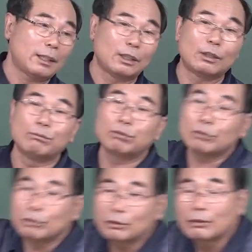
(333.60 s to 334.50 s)
그럼
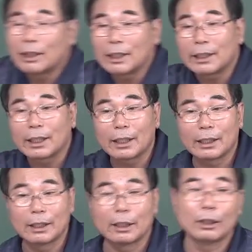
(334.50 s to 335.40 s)
무슨 운이로 가야 돼?
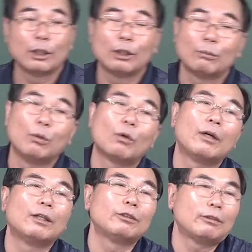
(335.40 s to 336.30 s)

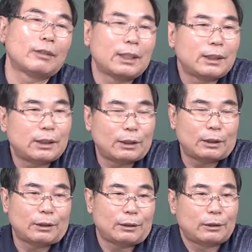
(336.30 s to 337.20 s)
목화운이로 가야지.
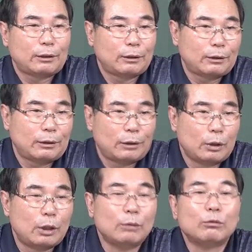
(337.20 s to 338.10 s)

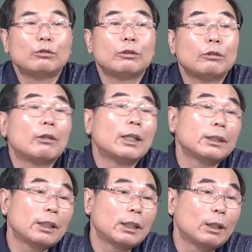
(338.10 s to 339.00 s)
금으 운이로
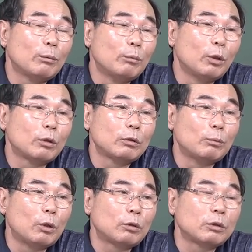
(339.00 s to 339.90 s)
가야 되니까 뭐로
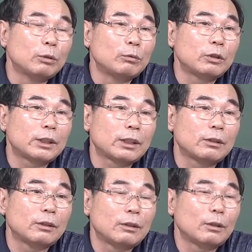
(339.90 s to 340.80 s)
뭐로 금으로
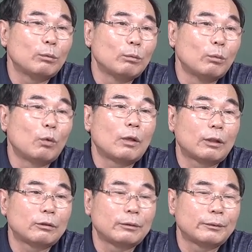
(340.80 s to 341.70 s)
찼어?
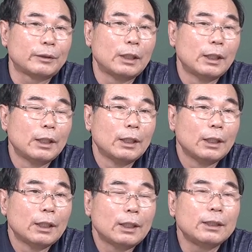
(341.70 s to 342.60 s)
목화로.
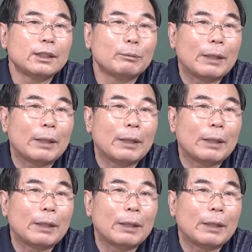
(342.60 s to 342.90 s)
근데 이제